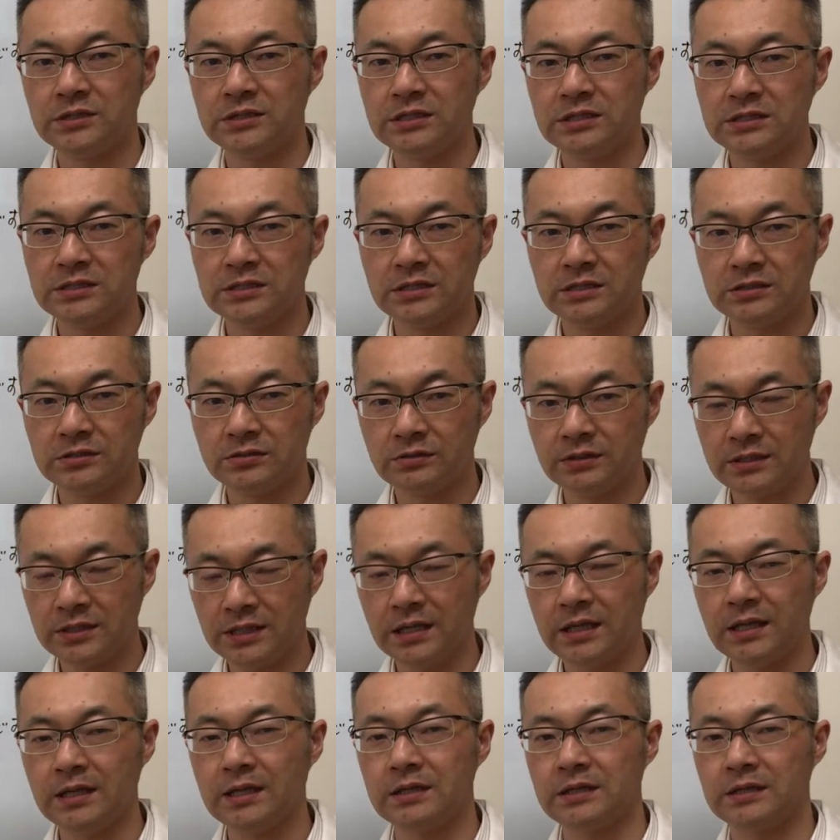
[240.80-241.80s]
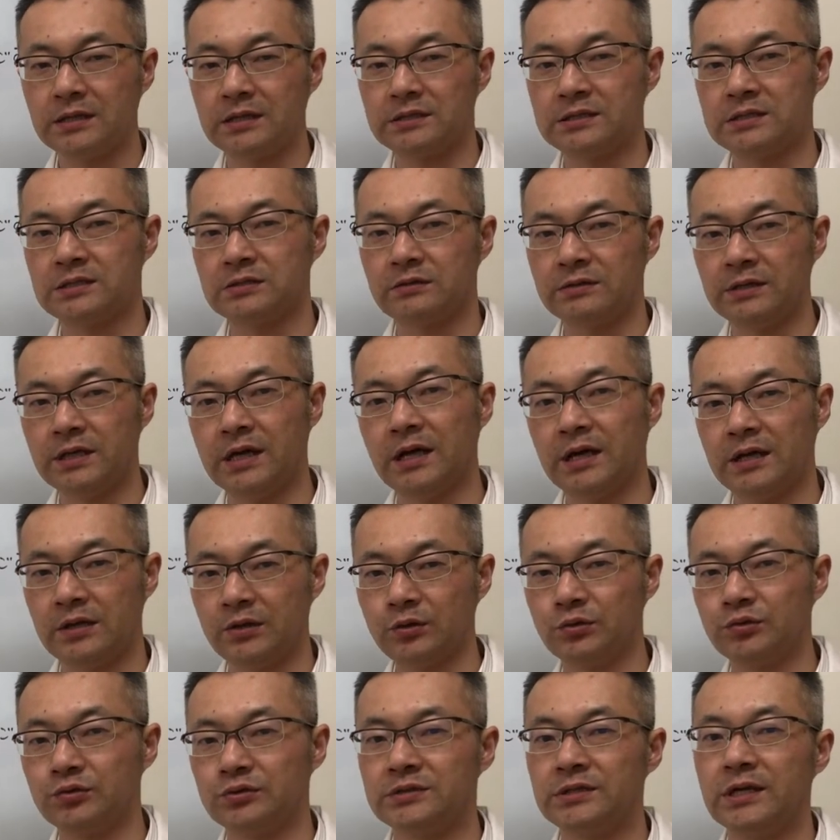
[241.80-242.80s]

時にそれで血の流れ良く